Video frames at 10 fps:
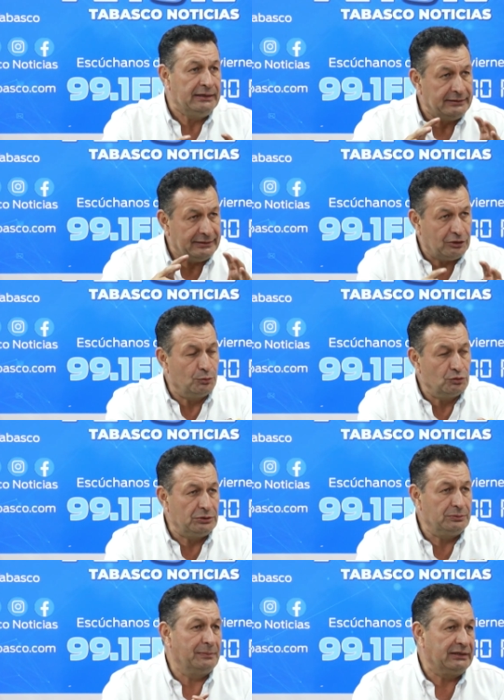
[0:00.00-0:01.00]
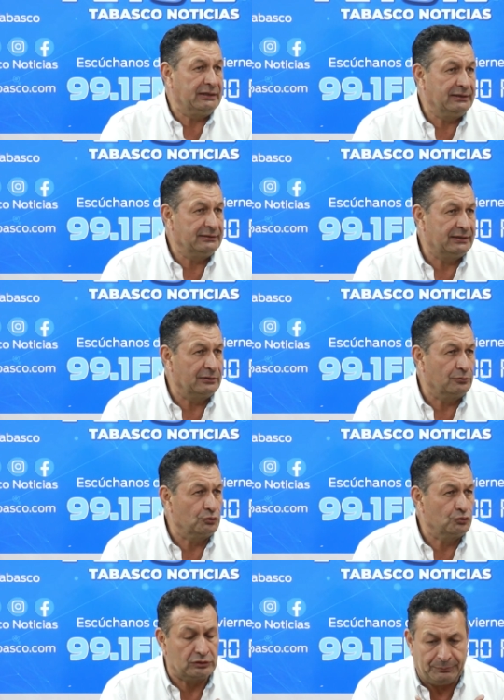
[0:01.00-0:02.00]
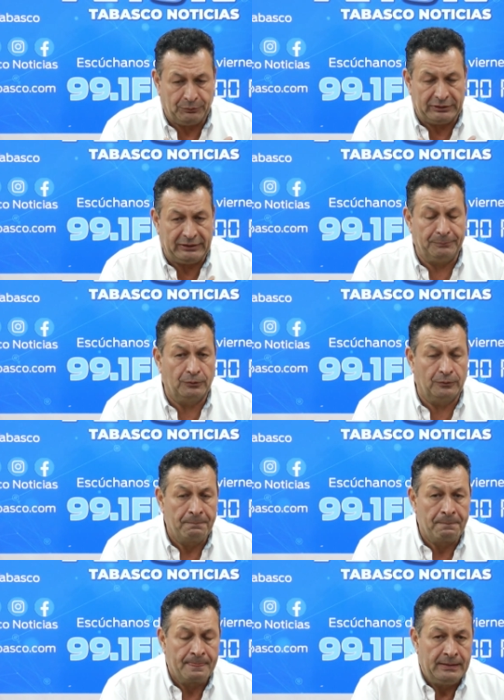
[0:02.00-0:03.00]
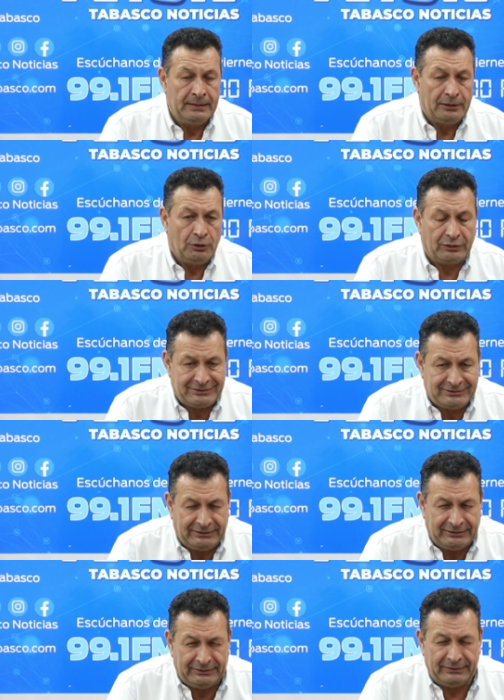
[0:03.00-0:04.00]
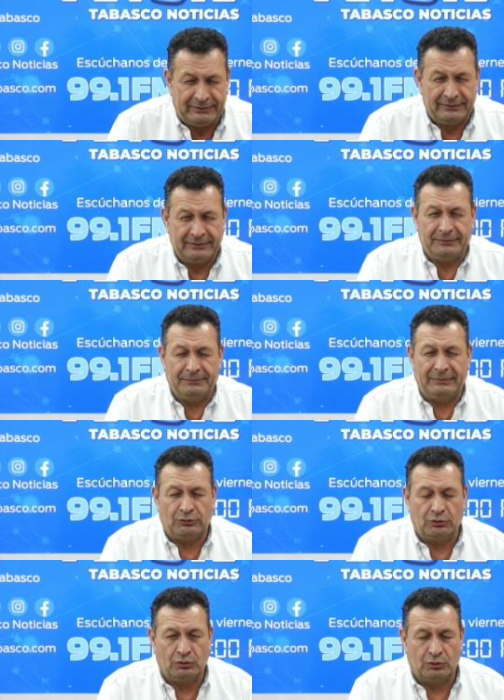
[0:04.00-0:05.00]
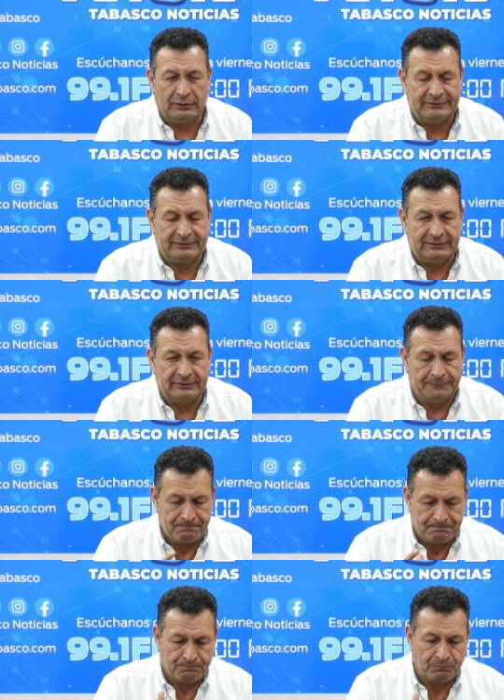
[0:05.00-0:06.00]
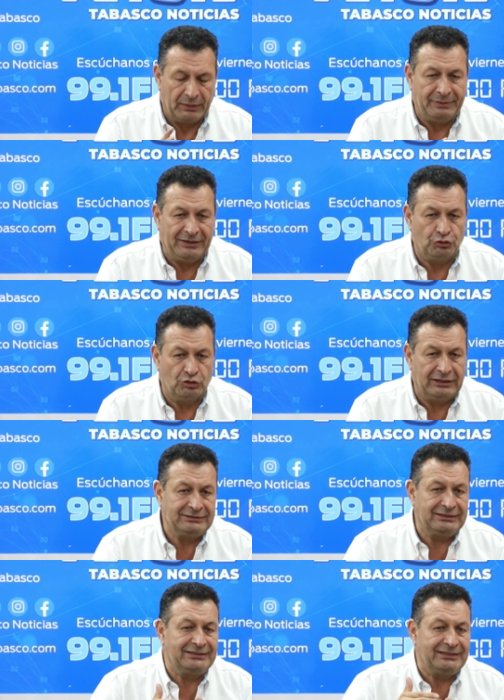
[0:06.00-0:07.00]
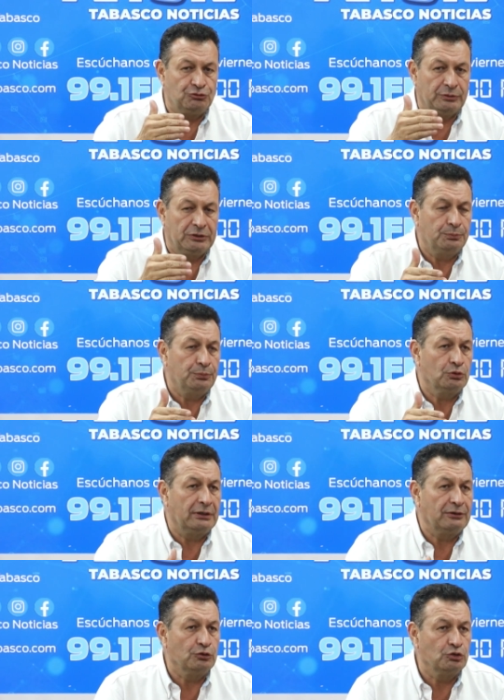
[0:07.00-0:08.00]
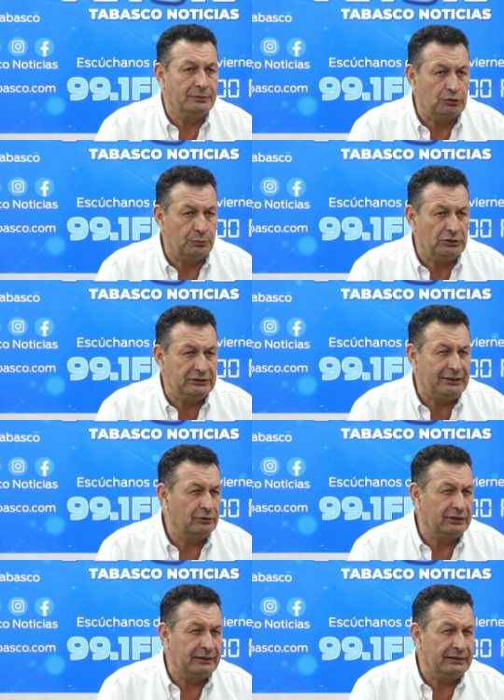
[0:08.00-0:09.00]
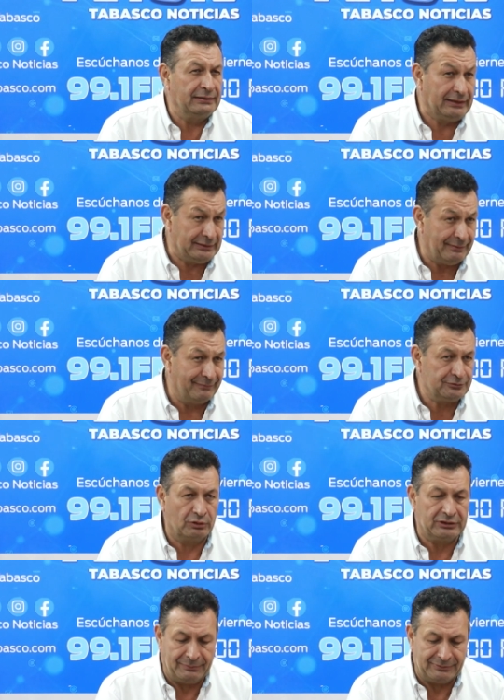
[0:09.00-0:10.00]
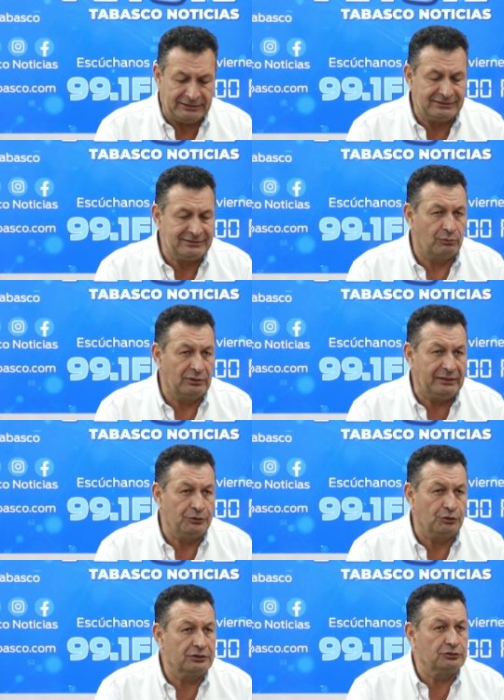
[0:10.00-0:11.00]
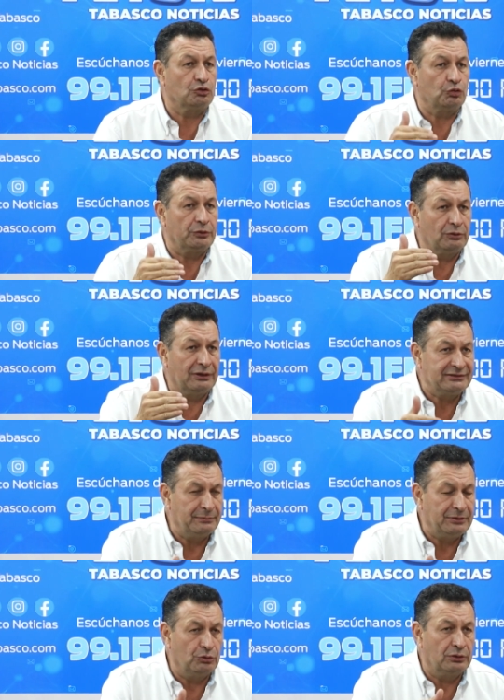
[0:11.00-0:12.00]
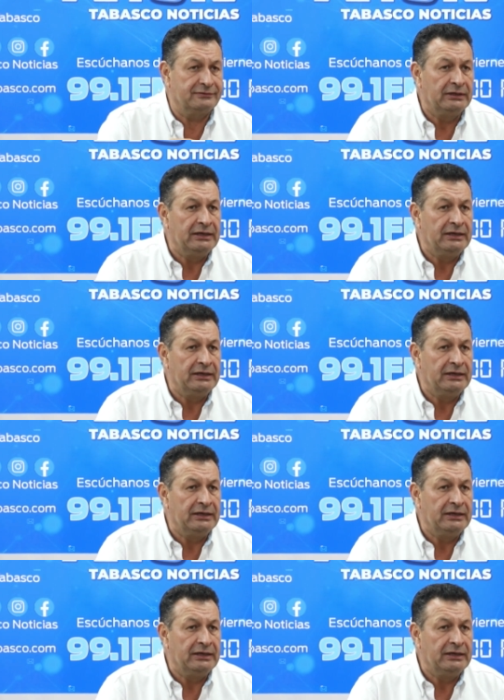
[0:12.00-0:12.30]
de cómo se iba a manejar ese recurso. Que por ejemplo, lo que sí eh, me tocó este, presionar es que se le subiera un poco al fondo metropolitano, que eh, de Tabasco, que nada más tenía 50 millones, nos lo subieron a 100 millones.